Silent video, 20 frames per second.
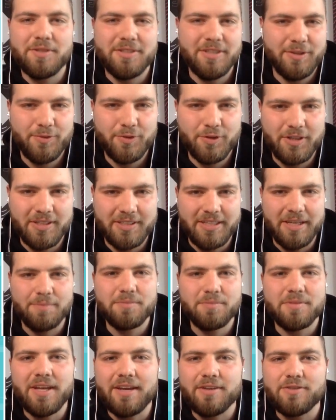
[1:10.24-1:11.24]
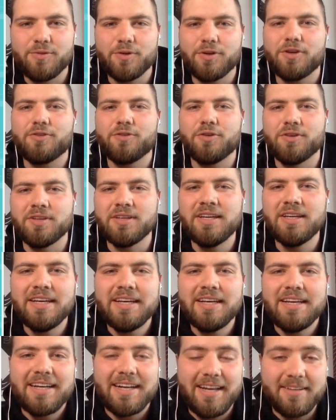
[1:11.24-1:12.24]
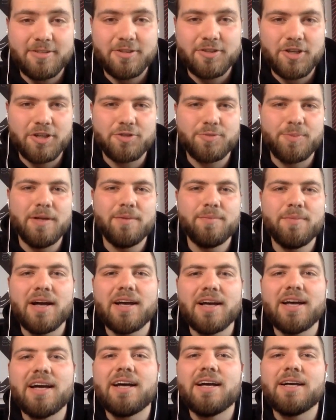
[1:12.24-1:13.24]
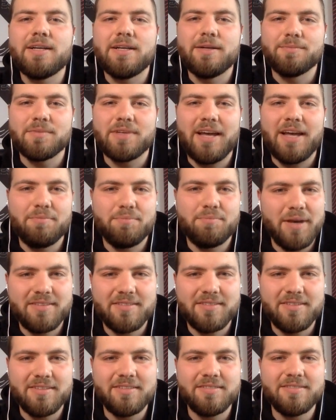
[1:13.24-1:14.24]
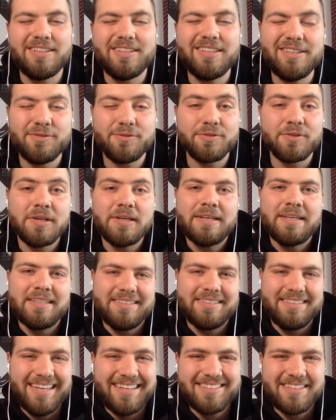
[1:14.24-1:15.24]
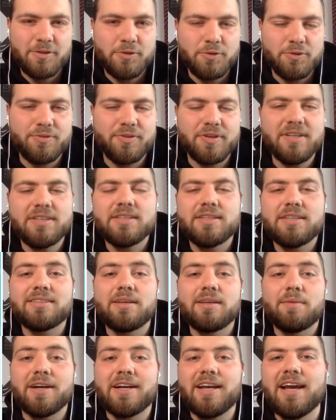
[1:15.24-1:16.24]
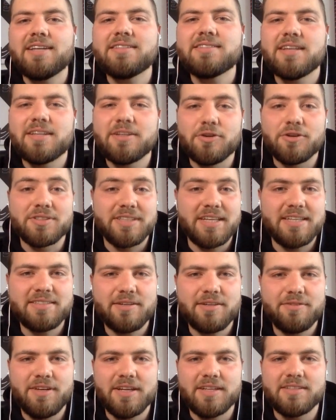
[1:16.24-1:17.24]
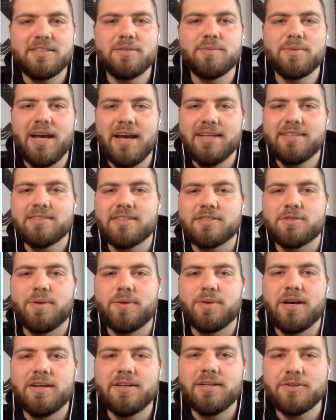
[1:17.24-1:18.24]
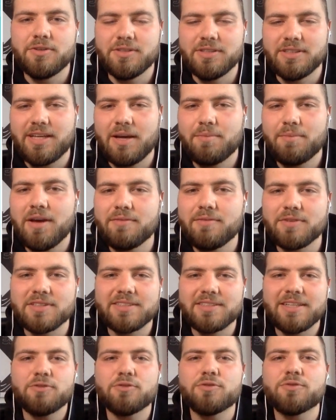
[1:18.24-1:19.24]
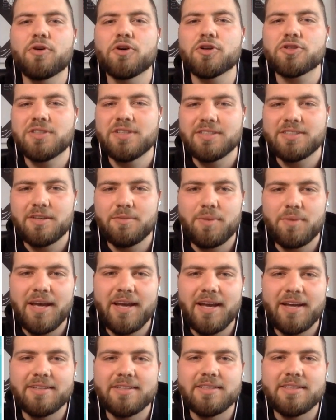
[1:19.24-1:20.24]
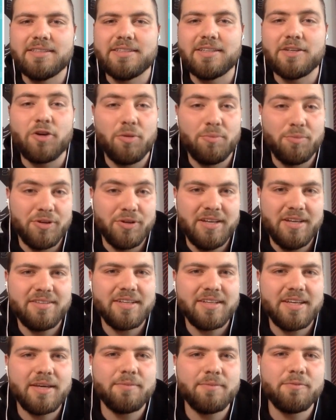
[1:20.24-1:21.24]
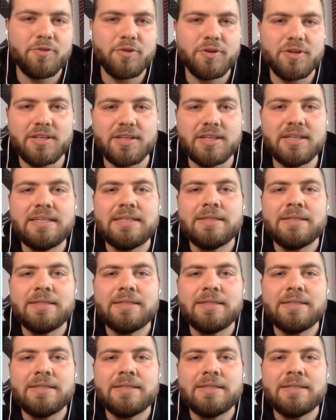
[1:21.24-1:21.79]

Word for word: ich, nicht wirklich gibt. Er ist wirklich so ein klassischer Spielmacher, ähm, kann Pässe tief sehr, sehr gut finden, ist aber gleichzeitig auch sehr, sehr flexibel einsetzbar. Und ich kann mir einfach sehr gut vorstellen, dass er Bayern eine, eine Komponente geben würde,